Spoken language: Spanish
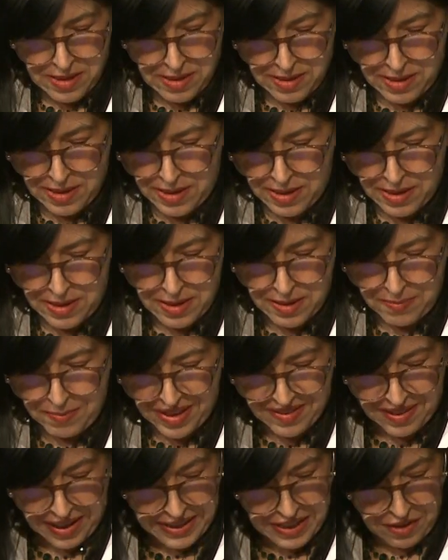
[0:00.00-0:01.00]
eh,
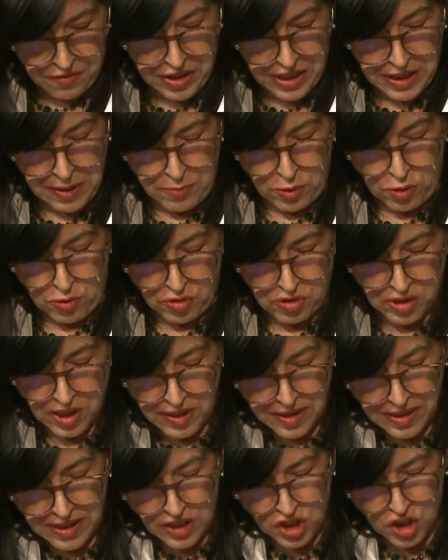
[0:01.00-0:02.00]
me sacrifiqué por
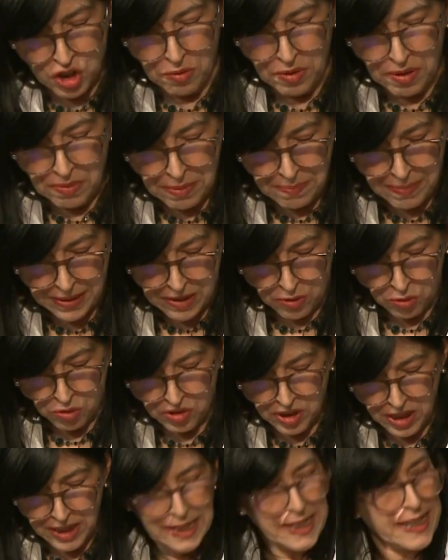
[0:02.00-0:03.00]
ustedes, yo viví para
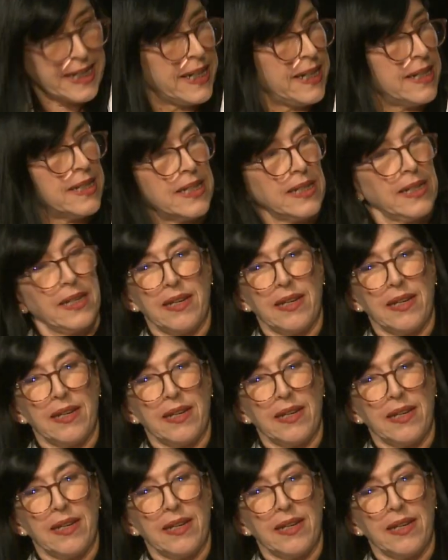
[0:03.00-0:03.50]
ustedes,